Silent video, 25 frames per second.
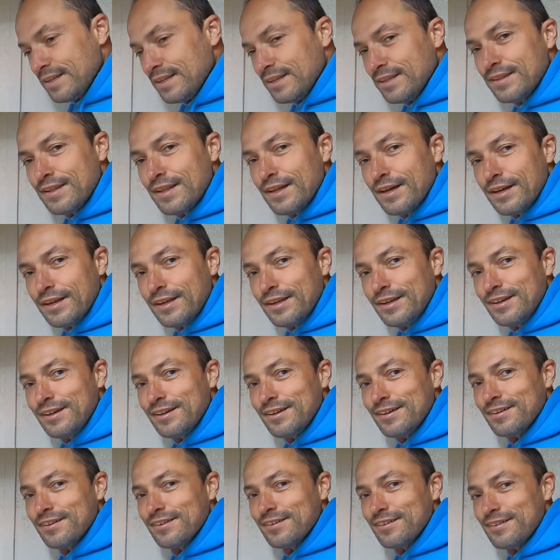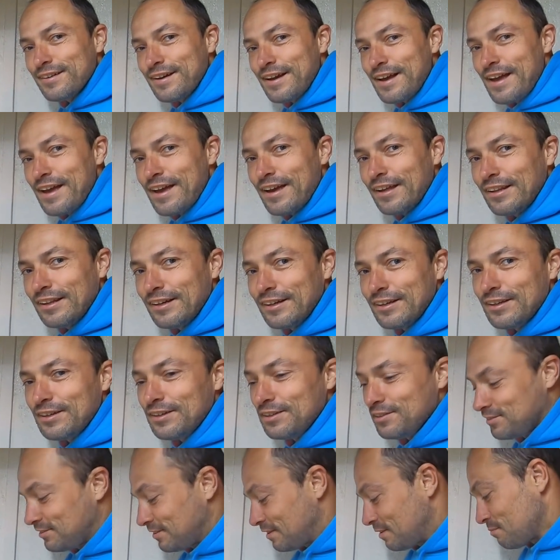E daí, ela
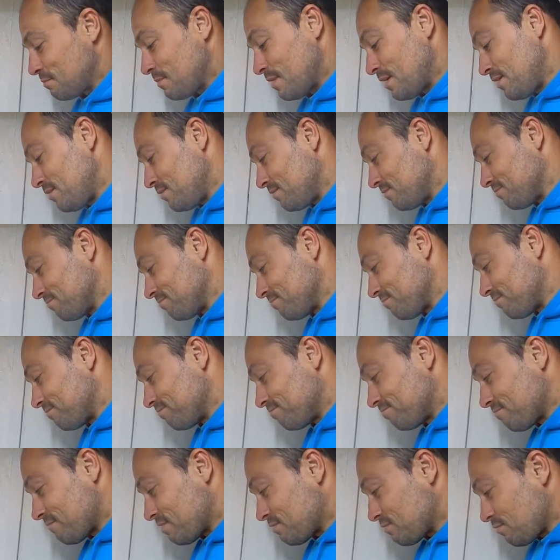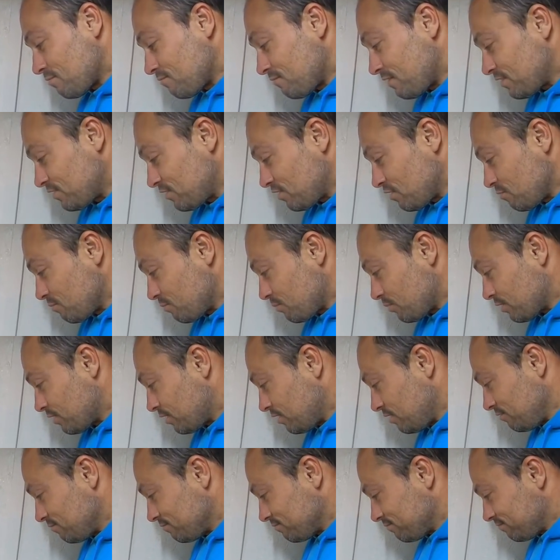quis também. Então vamos fazer um
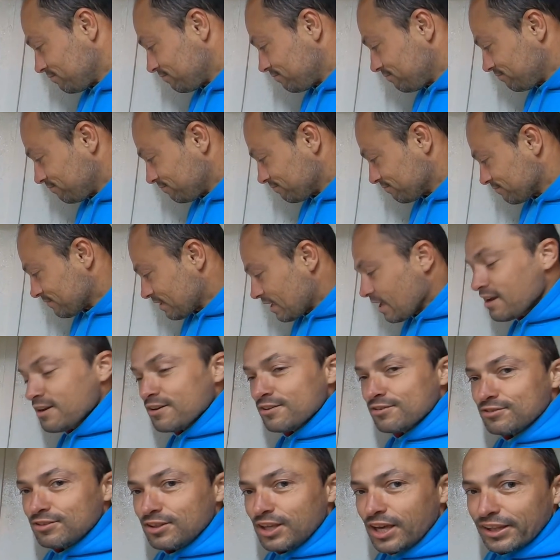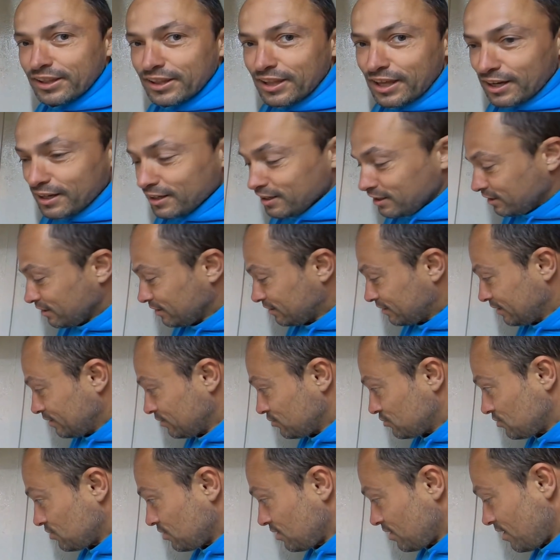pouquinho. E a técnica
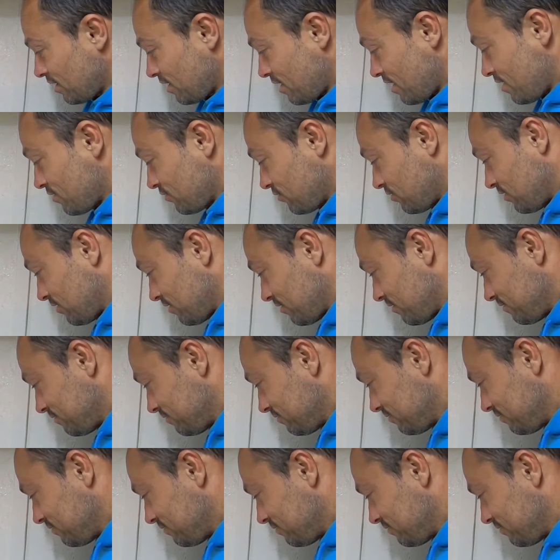tem que ser essa.